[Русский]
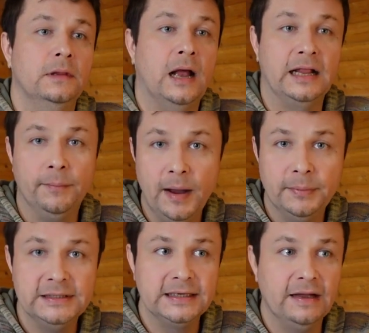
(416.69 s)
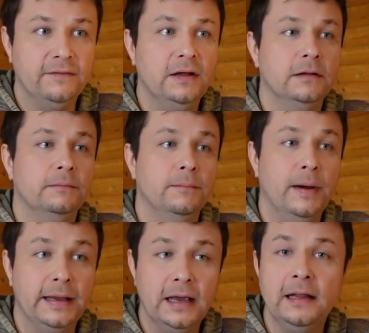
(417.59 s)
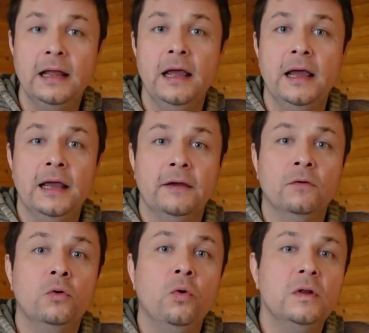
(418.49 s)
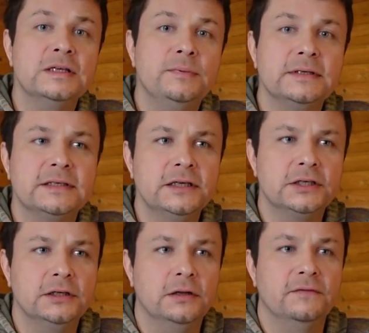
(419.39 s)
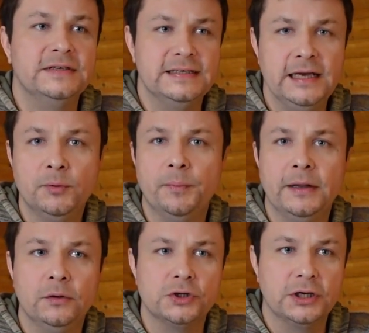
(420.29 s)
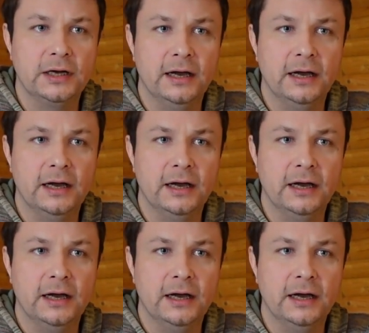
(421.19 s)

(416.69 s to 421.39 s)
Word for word: Когда Баб диктовал баян, его голос был слышен всем у подножия